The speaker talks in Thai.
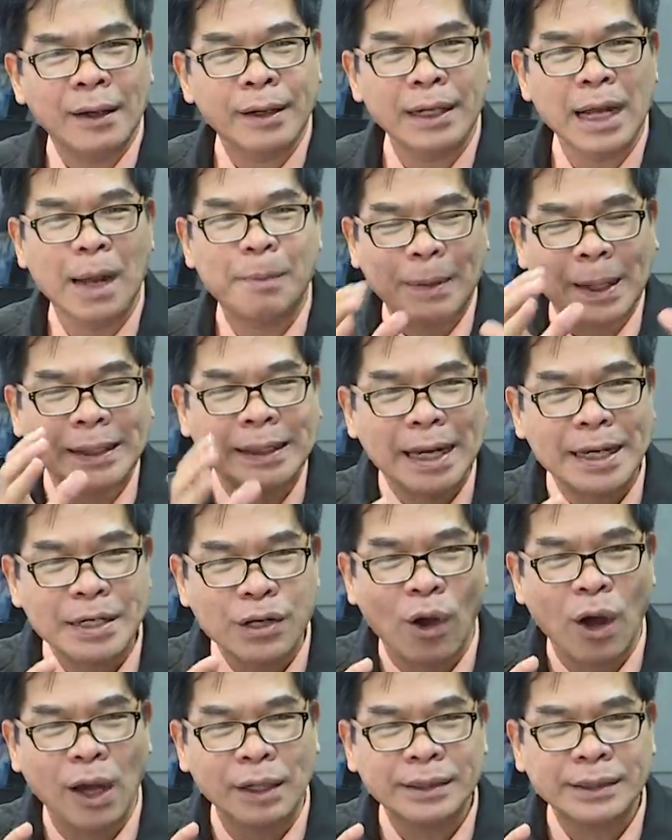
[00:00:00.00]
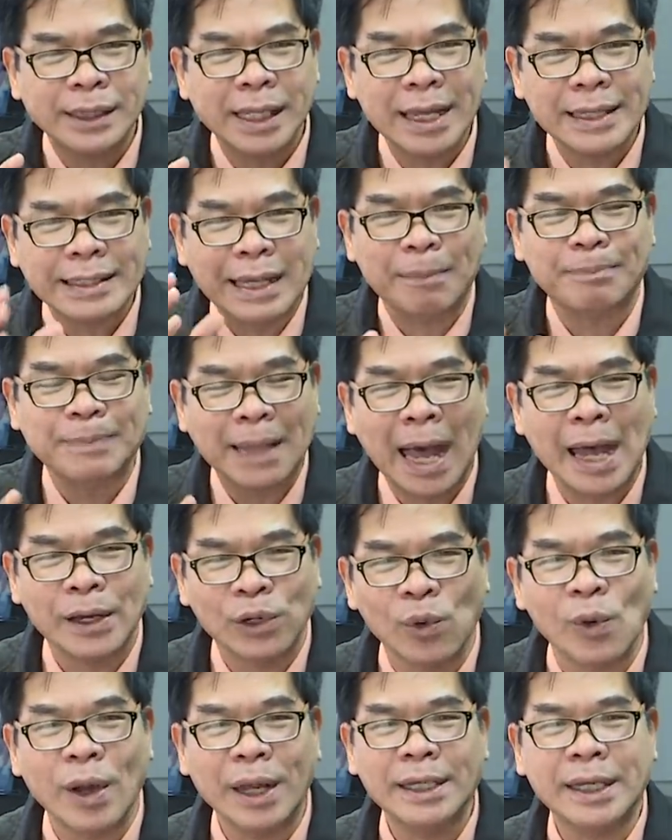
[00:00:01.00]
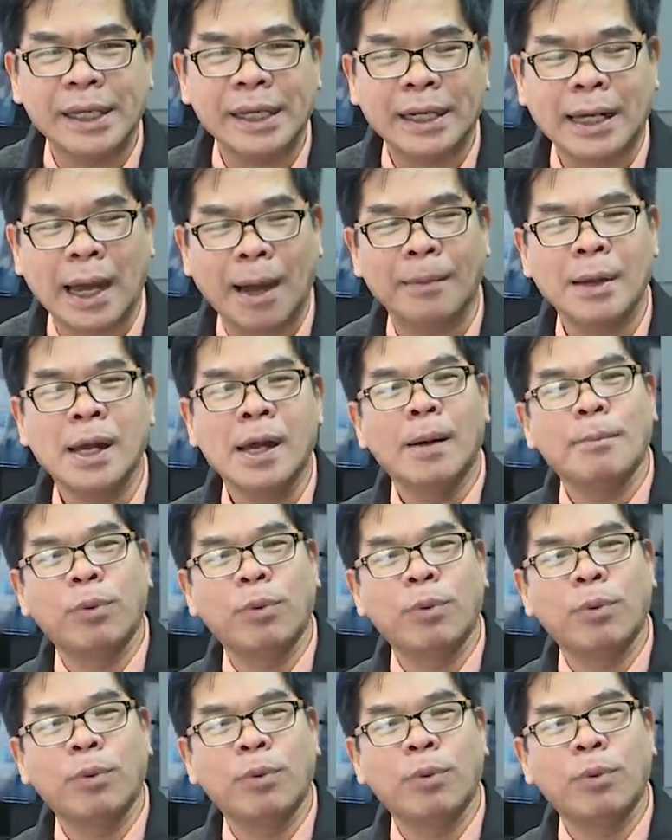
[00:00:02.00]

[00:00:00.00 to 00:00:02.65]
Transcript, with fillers: เรื่องประเด็นร้อนที่จับตาดูให้ดีครับ